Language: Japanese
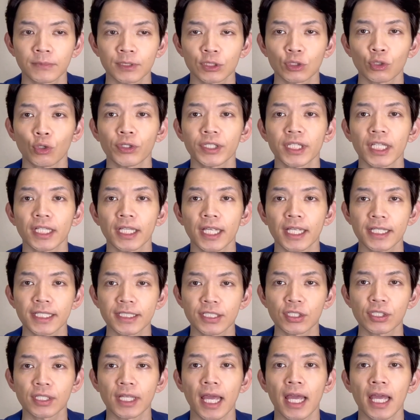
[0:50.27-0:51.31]
そういった点に
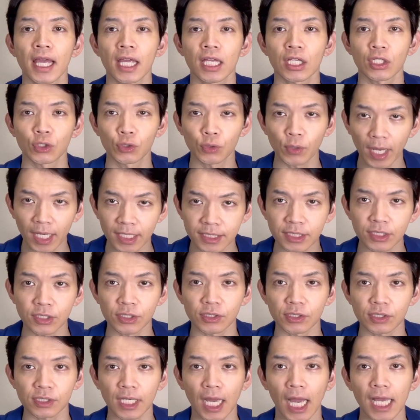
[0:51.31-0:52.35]
ついて詳し
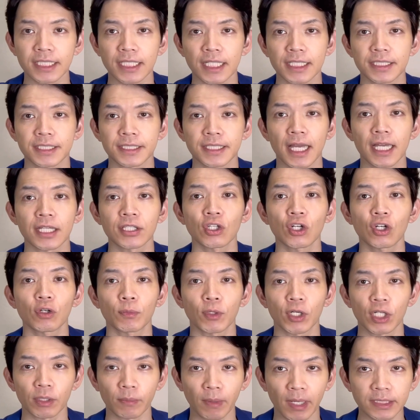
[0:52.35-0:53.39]
く解説したいと
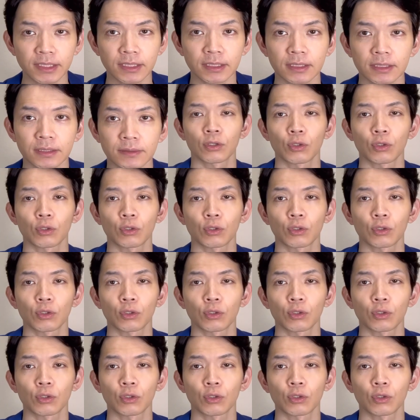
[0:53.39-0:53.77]
思います。